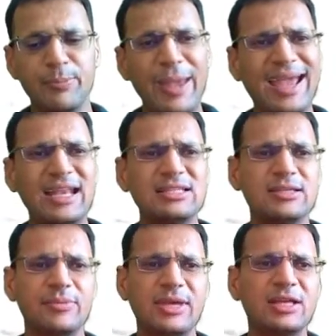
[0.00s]

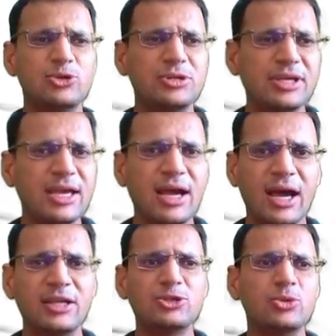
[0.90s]
मैकेनिज्म या जो इनकी
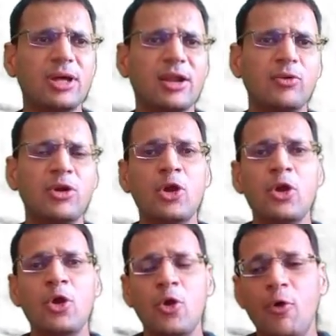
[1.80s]
कहानी सुना रहा
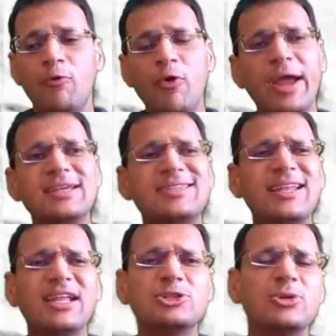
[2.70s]
हूँ वो कैसे
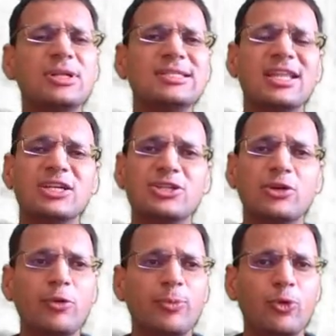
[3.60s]
नेचुरल सिलेक्शन
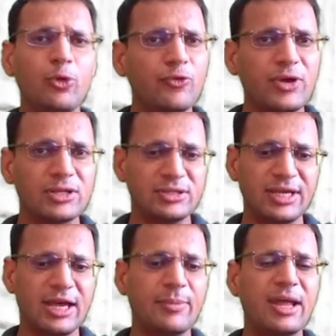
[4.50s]
को प्रूव करती
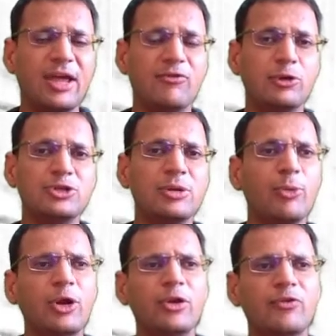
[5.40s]
है हमारे एवोल्यूशन
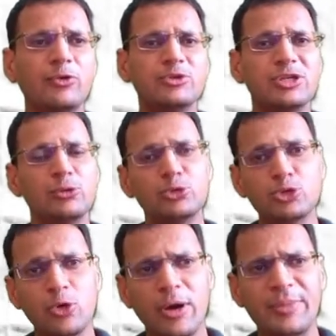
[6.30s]
पॉइंट ऑफ व्यू से
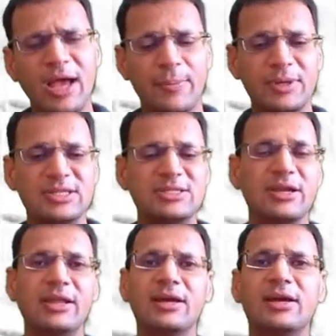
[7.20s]
उसको हम यहाँ पर
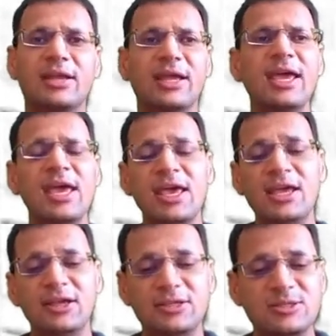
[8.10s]
स्टडी करेंगे
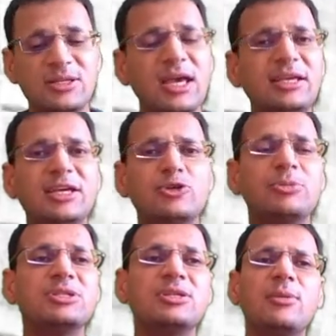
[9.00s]
इसलिए ये जो
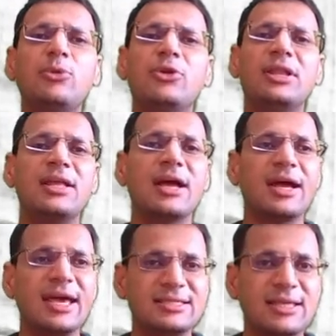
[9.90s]
बिस्टन ब्यूटेरिया
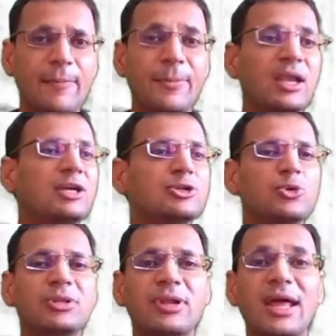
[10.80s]
का एग्जाम्पल है
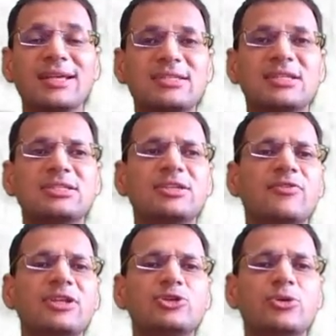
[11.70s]
इसको इतना
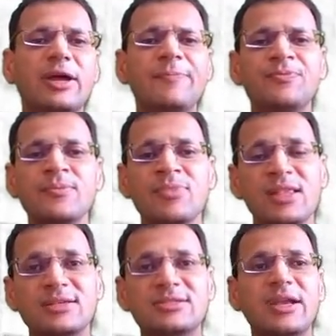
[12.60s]
एक्सटेंसिवली जो है
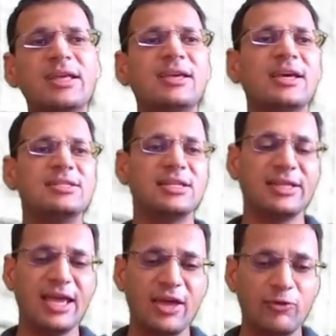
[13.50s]
स्टडी किया
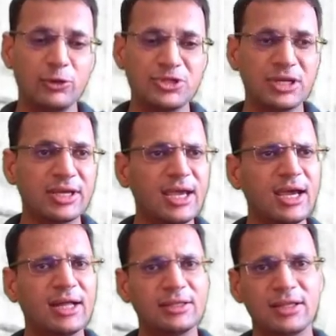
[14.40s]
जाता है एवोल्यूशन के
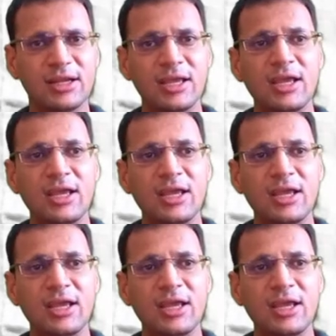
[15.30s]
अंदर